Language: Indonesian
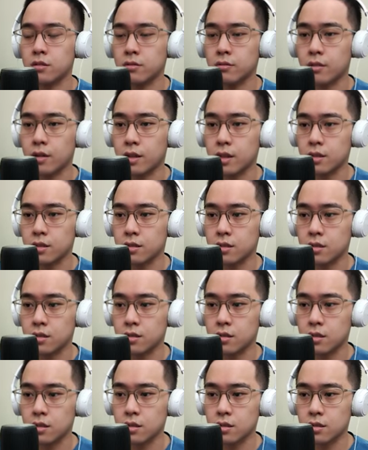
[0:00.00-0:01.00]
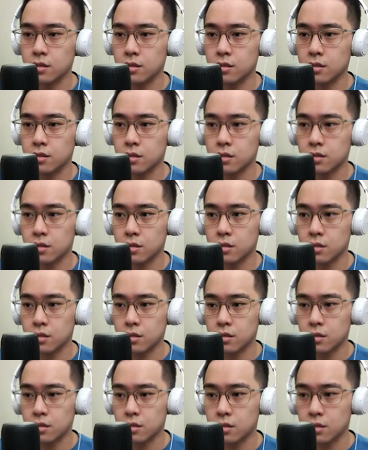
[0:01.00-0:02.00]
yang size
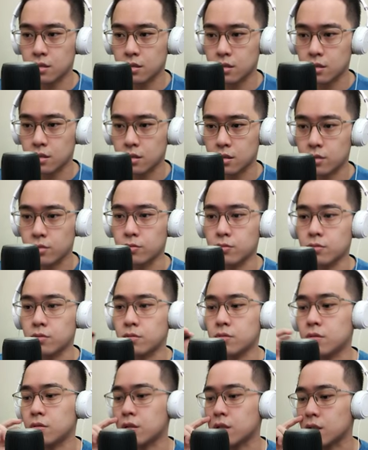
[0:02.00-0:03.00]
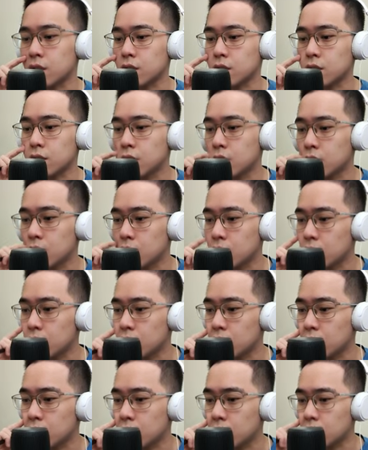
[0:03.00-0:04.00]
aduh oke okay.
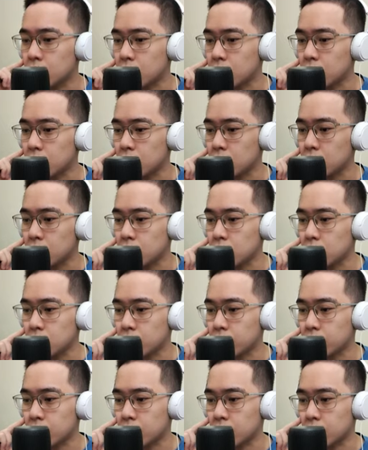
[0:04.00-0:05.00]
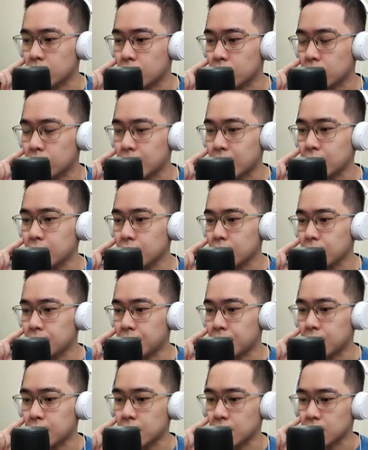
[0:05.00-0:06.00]
uh, eh, wait masih
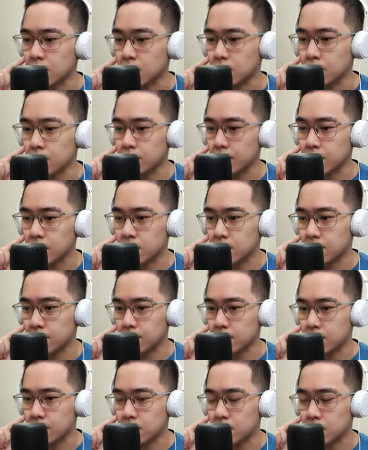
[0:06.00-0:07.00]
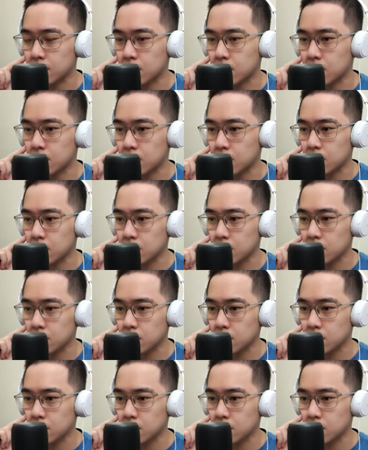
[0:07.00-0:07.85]
bisa sih ini masih bisa